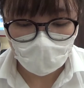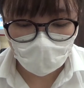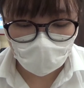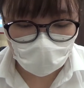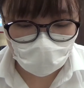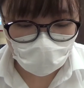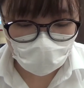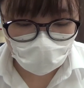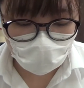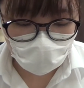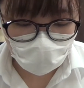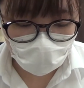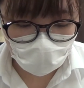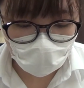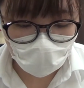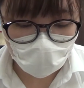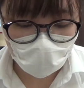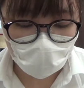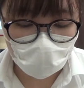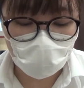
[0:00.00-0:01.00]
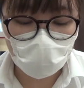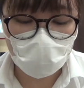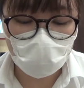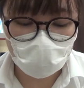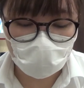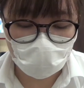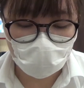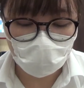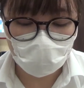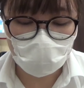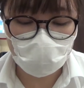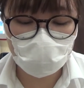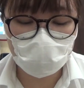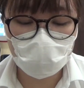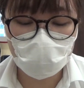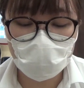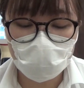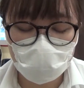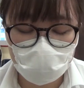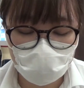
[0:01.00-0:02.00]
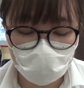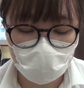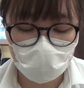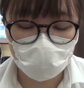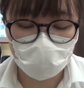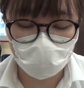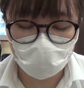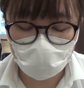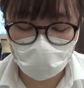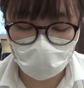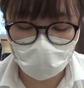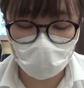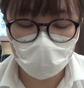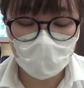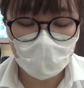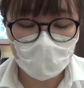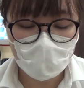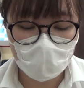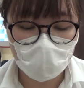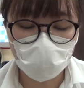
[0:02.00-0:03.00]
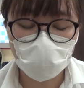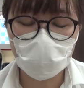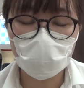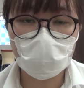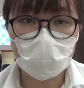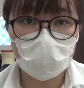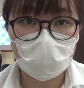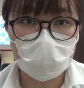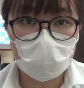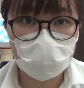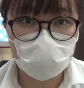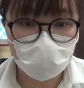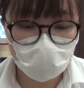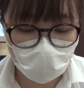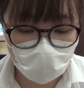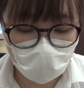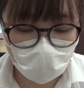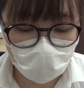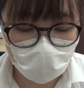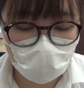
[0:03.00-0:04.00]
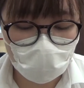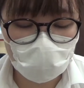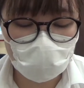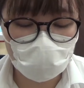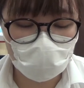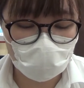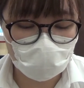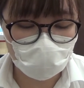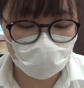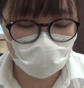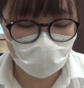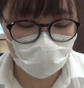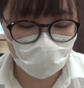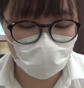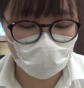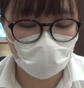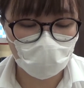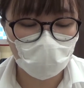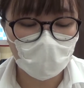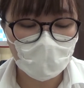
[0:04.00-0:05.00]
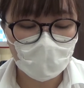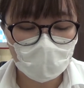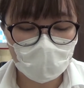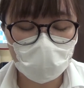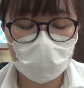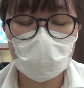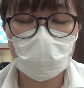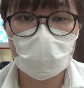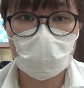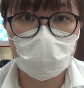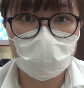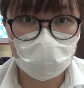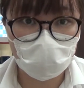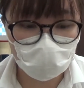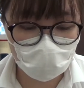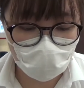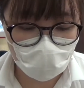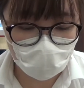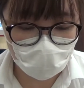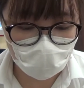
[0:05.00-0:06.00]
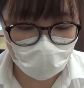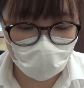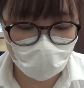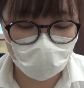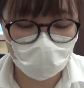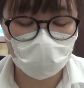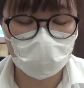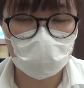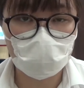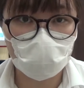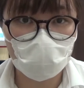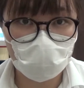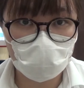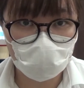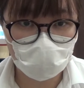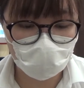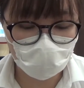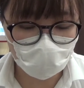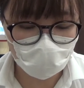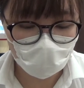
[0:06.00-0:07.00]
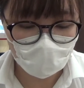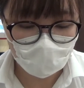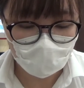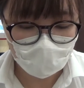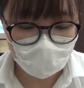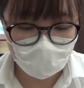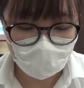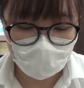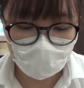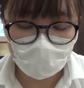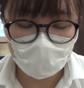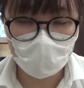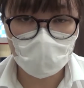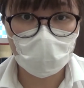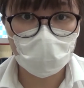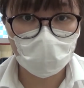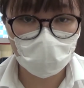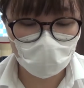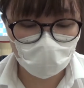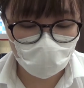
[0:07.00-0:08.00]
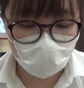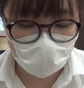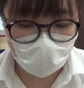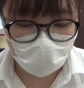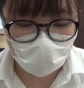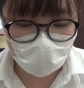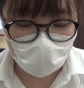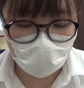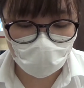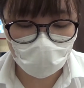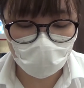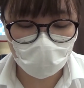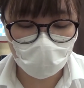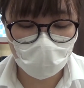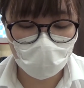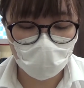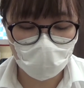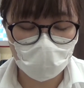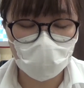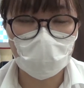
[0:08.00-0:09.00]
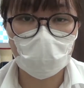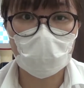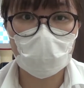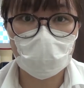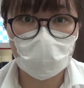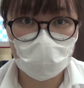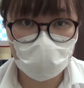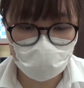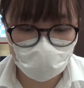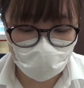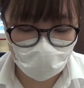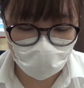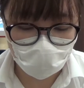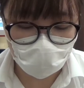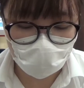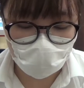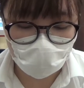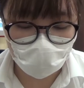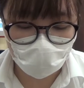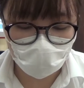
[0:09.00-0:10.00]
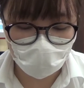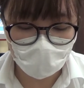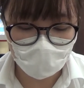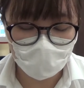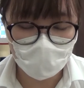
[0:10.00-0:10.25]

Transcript: 落ち着いたイメージミステリアスな雰囲気日本では聖徳太子が定めた官位12回の最上院の位であを表す色である